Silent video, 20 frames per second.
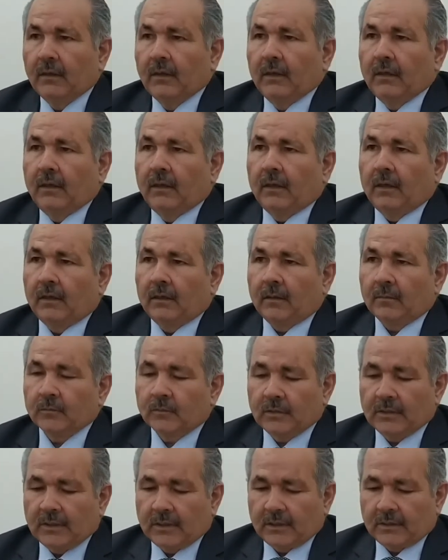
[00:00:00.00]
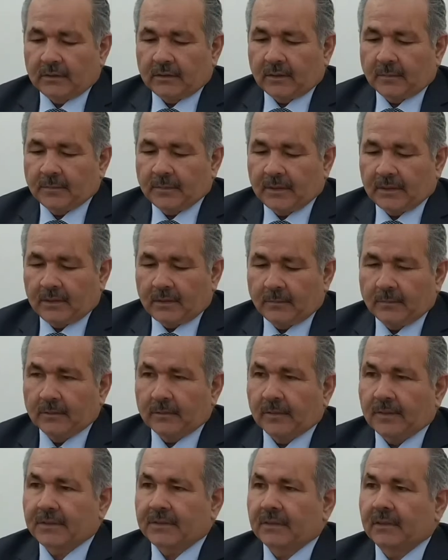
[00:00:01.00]
Elhamdülillahi Rabbil Alemin ve
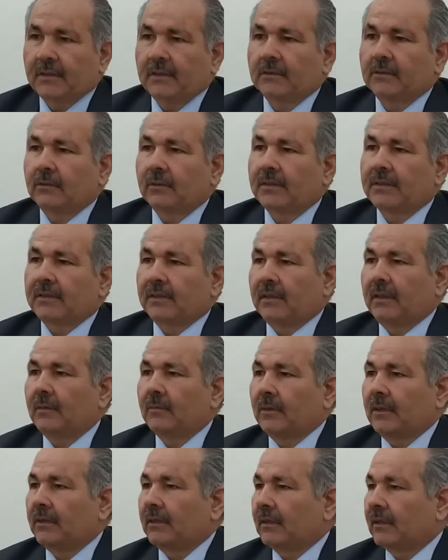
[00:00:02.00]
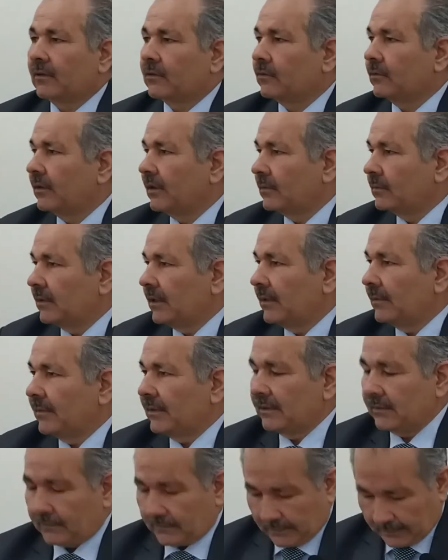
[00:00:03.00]
salatu ve selamu ala Resulüne
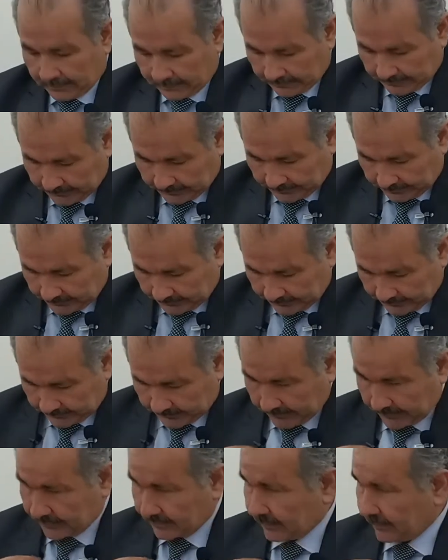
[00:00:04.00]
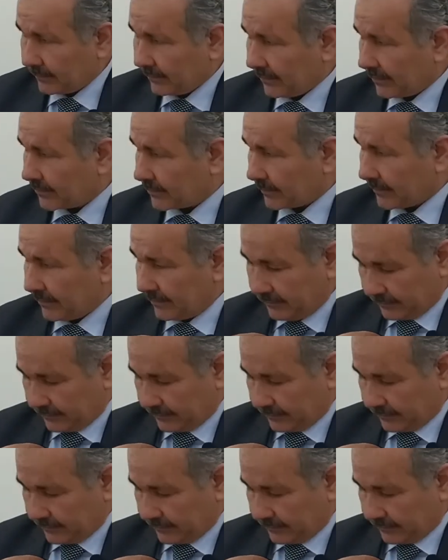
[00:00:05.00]
Muhammedin ve ala alihi ve ashabi ecmain.